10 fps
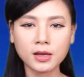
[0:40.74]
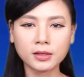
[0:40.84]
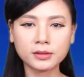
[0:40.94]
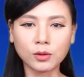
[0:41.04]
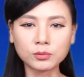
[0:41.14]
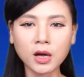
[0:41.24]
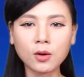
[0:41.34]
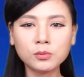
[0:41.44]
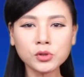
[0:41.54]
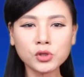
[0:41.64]
Tổng
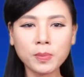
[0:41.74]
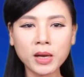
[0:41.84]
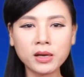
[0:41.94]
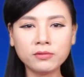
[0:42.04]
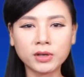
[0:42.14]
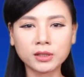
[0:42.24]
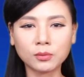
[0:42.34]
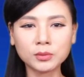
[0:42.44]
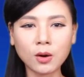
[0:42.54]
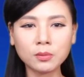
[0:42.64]
thống Joe Biden và
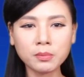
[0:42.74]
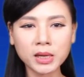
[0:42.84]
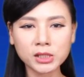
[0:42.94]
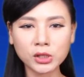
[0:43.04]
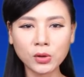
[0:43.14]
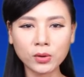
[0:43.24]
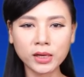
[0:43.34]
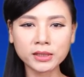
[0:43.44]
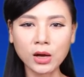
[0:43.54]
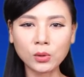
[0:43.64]
Tổng thống Mexico
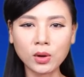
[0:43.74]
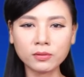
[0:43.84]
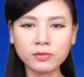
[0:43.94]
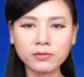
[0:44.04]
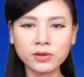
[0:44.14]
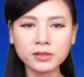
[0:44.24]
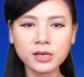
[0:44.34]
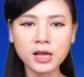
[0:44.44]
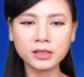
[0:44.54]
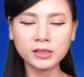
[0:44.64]
đã thảo luận về
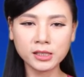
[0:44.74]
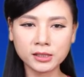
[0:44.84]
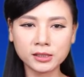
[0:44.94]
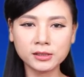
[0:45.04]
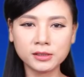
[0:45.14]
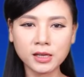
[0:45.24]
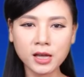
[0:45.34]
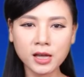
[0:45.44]
vấn đề di cư.